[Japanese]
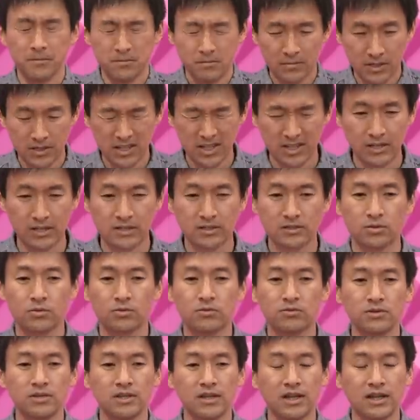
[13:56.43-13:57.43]
まさにそ
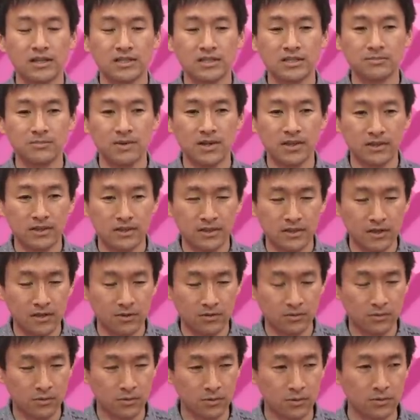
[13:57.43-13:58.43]
こに集まって
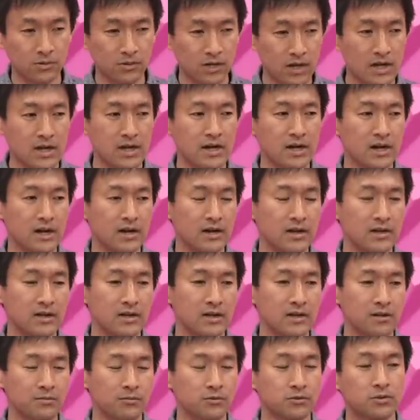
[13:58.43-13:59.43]
ることが
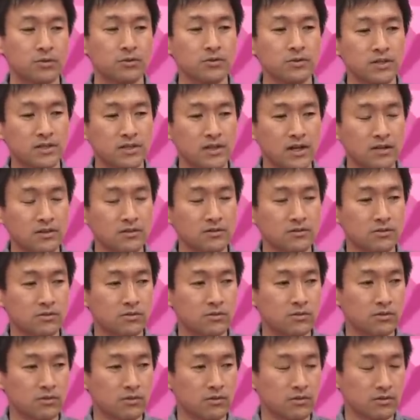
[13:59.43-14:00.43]
もうとにかく
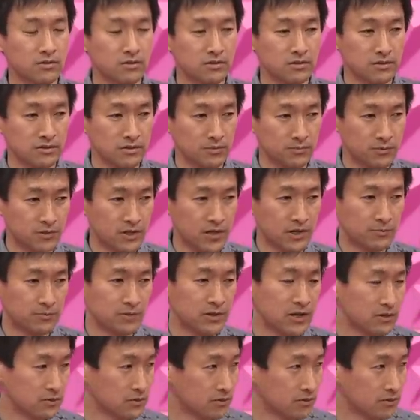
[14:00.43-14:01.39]
こうプラプラウ